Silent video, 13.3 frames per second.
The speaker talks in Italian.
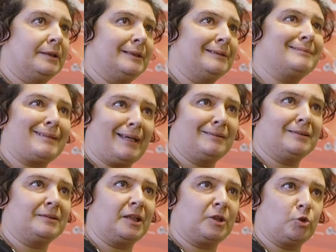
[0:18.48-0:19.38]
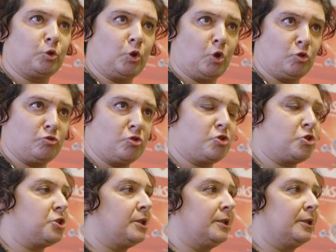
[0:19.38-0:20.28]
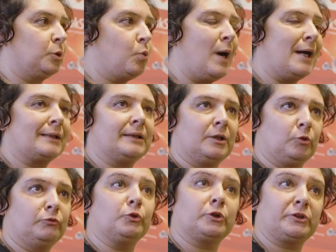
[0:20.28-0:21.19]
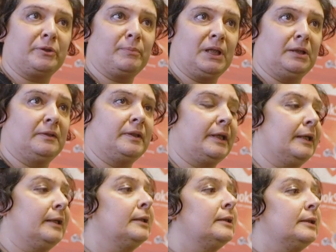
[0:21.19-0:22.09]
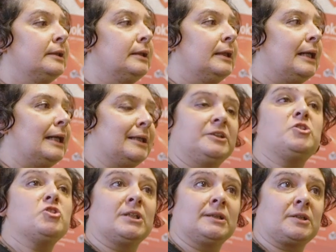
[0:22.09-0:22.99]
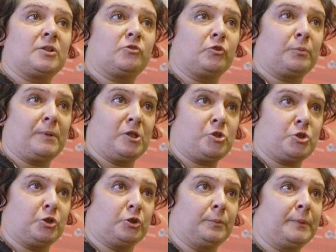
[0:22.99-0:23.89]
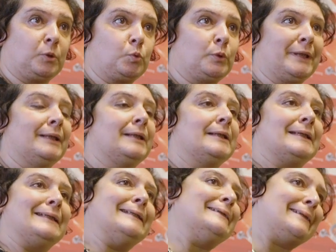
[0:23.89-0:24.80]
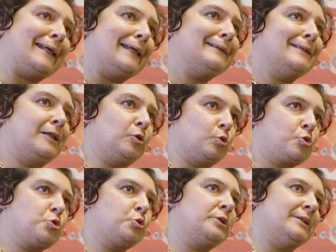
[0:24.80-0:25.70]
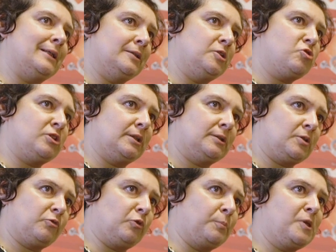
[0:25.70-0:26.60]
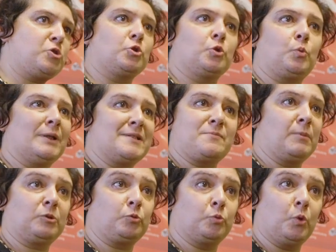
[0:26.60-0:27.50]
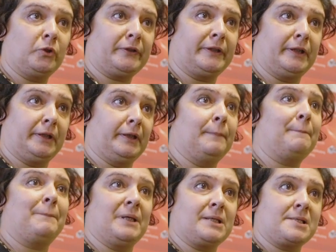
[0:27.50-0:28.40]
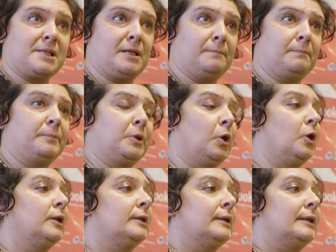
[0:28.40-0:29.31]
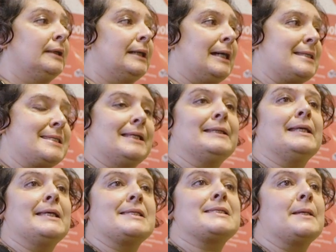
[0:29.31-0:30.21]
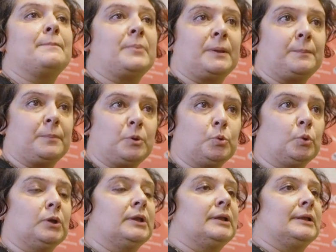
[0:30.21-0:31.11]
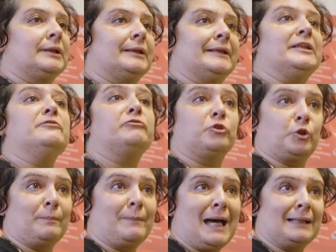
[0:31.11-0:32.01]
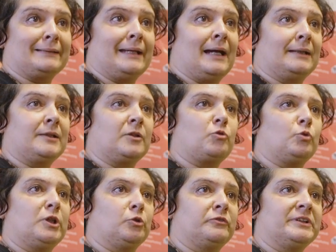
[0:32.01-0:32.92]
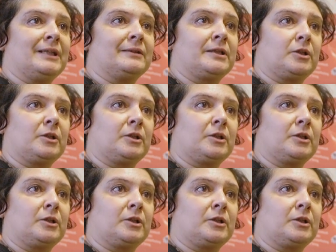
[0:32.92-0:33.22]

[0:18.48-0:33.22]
eh, i trend tecnologici guardano fortemente alla digital transformation, per cui i trend riconosciuti dalla digital transformation, quali smart working, per esempio, aziende sempre più eh, informate anche sulle novità